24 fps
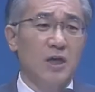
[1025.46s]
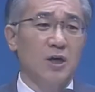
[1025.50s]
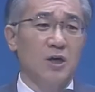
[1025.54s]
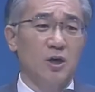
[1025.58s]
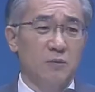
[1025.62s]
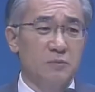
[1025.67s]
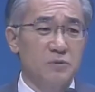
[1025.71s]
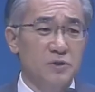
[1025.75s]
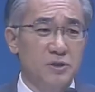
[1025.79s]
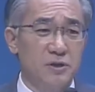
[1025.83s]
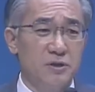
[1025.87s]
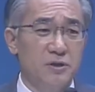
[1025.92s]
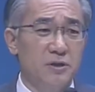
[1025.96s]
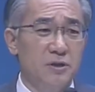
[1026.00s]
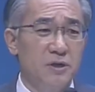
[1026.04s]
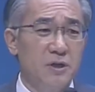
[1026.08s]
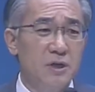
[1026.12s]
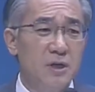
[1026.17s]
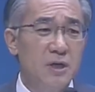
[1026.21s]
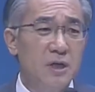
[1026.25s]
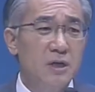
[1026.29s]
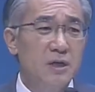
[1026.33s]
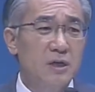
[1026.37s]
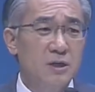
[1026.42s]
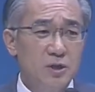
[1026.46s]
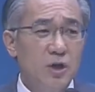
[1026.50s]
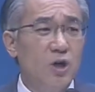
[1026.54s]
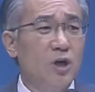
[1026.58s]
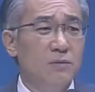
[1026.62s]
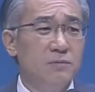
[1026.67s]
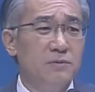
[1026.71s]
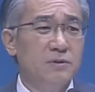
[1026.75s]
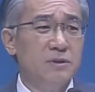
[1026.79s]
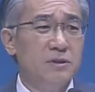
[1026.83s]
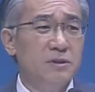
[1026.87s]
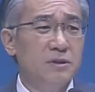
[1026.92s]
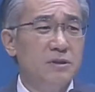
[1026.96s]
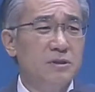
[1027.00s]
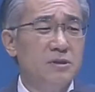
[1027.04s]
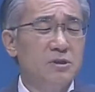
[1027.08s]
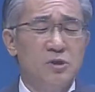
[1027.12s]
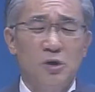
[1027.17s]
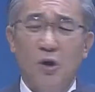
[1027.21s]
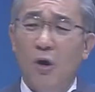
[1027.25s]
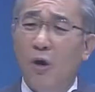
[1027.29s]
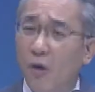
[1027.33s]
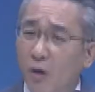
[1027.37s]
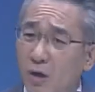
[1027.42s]
데가 없어요. 그러니까 여러분
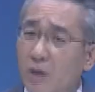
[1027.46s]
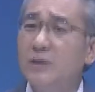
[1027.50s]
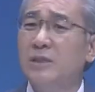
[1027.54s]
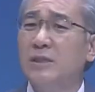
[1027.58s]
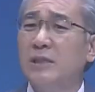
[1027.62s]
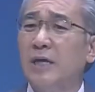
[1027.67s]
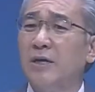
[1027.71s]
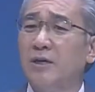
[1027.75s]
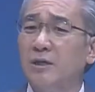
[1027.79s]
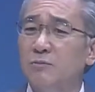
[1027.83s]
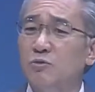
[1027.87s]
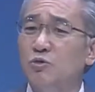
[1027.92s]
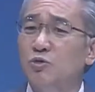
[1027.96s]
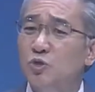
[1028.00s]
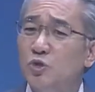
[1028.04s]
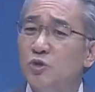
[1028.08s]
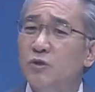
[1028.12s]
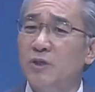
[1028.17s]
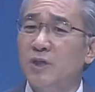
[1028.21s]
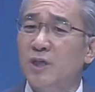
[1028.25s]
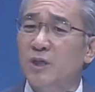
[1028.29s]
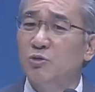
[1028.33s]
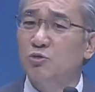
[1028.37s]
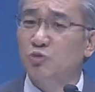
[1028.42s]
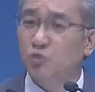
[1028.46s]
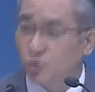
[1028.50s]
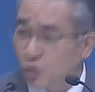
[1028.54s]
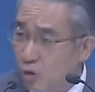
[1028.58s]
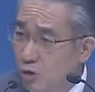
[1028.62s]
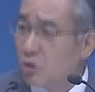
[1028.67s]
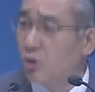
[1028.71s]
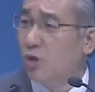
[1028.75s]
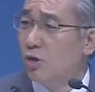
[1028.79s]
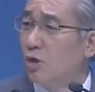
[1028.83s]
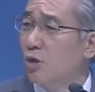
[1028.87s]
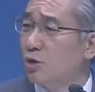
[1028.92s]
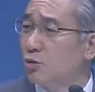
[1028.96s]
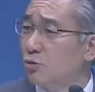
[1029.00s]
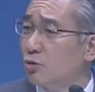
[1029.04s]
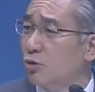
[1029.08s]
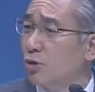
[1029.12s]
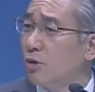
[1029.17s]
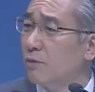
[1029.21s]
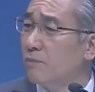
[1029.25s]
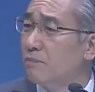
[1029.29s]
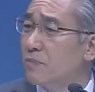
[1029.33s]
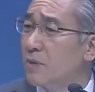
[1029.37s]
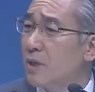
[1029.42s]
절대 여러분 운전하다 뚜껑
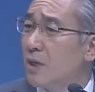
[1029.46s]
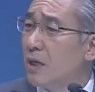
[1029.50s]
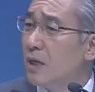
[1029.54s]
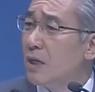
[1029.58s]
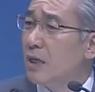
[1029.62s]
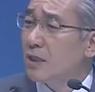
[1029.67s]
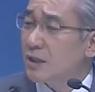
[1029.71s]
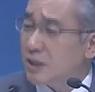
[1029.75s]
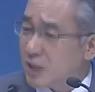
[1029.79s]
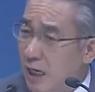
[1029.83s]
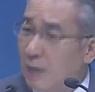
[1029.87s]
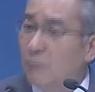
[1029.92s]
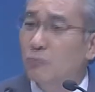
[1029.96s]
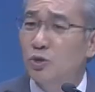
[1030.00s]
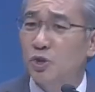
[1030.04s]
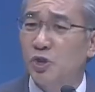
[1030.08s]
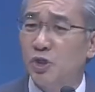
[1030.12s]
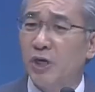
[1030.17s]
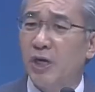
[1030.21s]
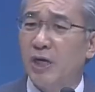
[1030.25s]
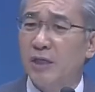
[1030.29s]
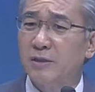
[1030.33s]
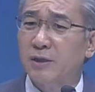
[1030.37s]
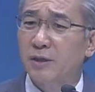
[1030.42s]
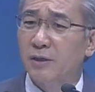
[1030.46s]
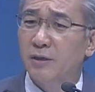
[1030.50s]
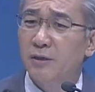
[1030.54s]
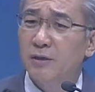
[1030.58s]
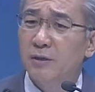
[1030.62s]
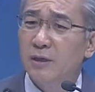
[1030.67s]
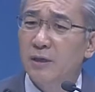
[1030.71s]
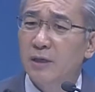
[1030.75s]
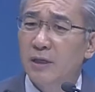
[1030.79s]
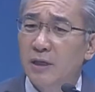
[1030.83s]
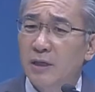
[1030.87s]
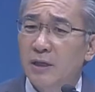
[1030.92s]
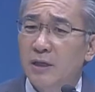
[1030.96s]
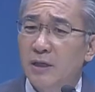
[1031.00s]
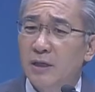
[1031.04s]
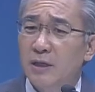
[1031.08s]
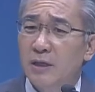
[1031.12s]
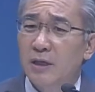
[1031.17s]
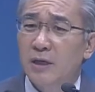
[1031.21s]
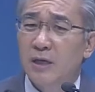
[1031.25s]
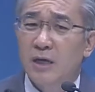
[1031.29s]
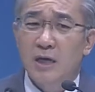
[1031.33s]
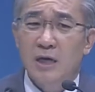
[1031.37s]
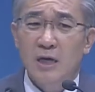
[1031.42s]
열려도 참으셔야 돼요.
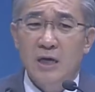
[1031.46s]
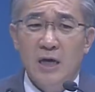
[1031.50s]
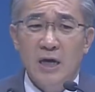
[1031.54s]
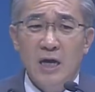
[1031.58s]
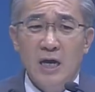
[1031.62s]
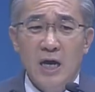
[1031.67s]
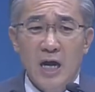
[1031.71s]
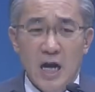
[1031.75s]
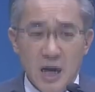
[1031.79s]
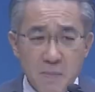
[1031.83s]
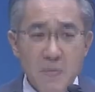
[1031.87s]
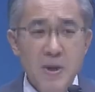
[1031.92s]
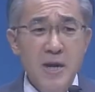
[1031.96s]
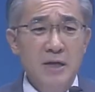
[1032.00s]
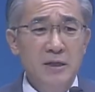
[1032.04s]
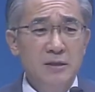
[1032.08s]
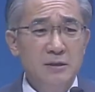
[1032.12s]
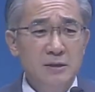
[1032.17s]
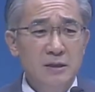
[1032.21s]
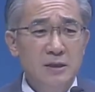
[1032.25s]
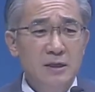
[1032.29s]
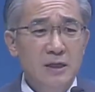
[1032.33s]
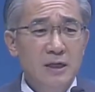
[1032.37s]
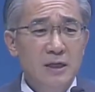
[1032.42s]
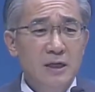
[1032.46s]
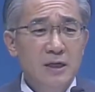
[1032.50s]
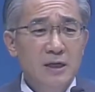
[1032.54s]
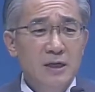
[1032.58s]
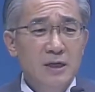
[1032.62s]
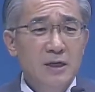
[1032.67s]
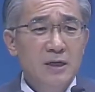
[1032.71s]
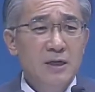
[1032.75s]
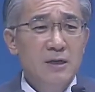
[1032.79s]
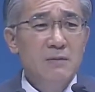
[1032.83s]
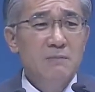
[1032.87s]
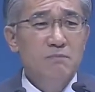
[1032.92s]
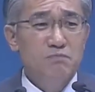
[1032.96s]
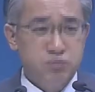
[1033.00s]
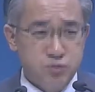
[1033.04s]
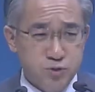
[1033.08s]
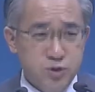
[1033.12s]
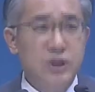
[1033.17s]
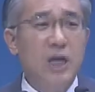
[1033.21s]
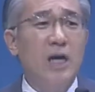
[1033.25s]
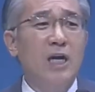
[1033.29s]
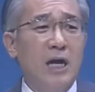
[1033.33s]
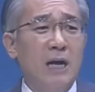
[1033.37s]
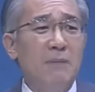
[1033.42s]
아멘.
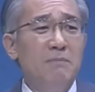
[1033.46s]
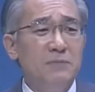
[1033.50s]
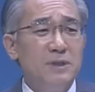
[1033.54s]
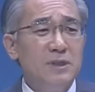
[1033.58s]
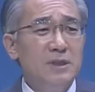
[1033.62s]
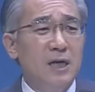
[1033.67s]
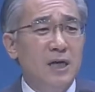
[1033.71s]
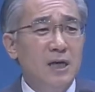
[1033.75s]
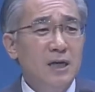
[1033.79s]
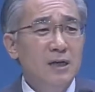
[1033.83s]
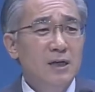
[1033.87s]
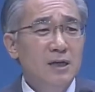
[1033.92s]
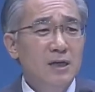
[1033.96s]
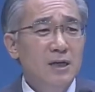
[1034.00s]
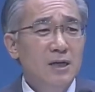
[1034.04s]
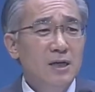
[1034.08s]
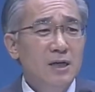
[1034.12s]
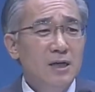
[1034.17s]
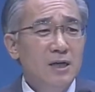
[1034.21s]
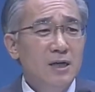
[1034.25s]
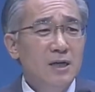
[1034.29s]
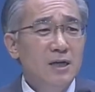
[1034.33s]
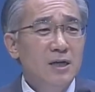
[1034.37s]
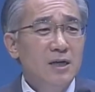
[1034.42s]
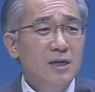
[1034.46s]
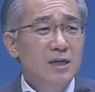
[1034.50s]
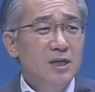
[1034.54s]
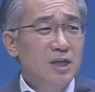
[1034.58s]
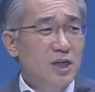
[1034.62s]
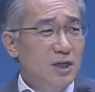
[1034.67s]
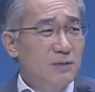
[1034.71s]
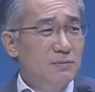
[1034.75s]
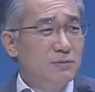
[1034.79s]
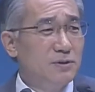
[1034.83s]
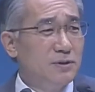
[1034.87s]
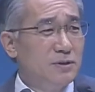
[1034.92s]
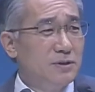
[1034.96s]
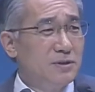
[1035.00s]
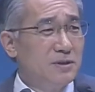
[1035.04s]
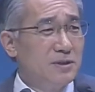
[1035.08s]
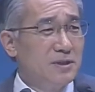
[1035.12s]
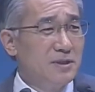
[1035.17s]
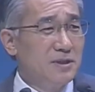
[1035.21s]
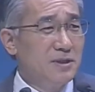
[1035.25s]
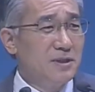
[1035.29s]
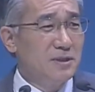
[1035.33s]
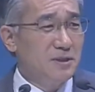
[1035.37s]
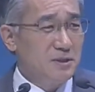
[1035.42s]
부탁합니다. 여러분
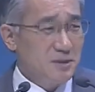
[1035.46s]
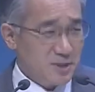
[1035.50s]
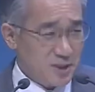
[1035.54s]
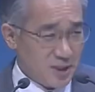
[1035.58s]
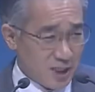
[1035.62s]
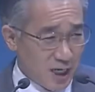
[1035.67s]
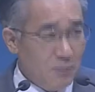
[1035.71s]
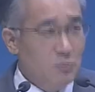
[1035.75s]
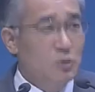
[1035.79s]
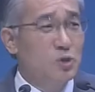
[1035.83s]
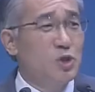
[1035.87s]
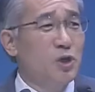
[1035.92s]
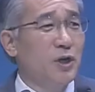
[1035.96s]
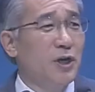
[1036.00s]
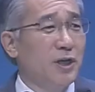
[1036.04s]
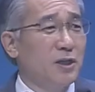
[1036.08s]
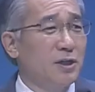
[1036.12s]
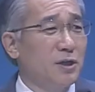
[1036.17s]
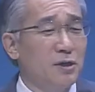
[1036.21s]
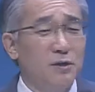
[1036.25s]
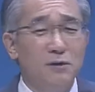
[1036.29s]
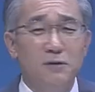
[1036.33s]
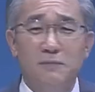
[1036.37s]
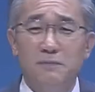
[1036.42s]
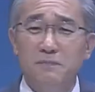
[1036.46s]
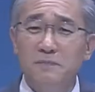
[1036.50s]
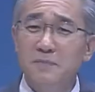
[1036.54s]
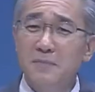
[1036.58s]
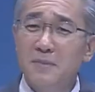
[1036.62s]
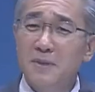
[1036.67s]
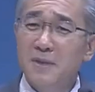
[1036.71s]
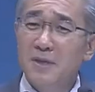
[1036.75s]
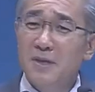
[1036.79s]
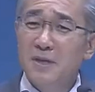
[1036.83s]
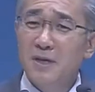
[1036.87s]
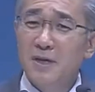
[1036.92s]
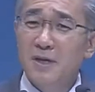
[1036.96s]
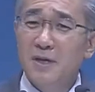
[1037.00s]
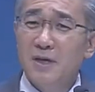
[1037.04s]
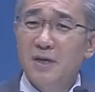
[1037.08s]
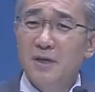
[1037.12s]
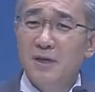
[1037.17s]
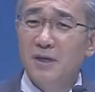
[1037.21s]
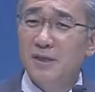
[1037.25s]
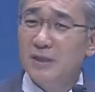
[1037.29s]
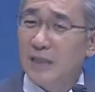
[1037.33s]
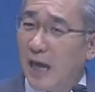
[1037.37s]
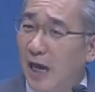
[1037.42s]
참으셔야 돼요.
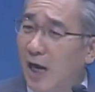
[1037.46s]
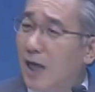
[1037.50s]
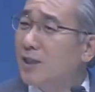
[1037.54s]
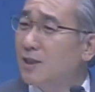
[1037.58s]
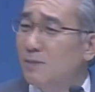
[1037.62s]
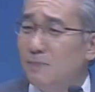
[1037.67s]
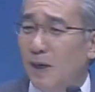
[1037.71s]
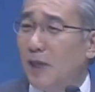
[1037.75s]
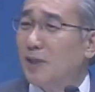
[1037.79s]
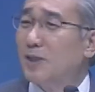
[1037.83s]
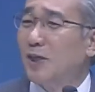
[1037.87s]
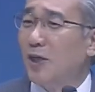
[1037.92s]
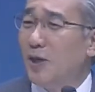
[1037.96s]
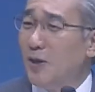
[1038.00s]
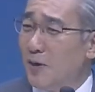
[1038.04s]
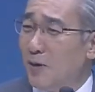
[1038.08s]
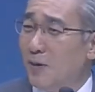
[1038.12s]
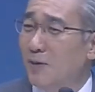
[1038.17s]
나가지 마세요.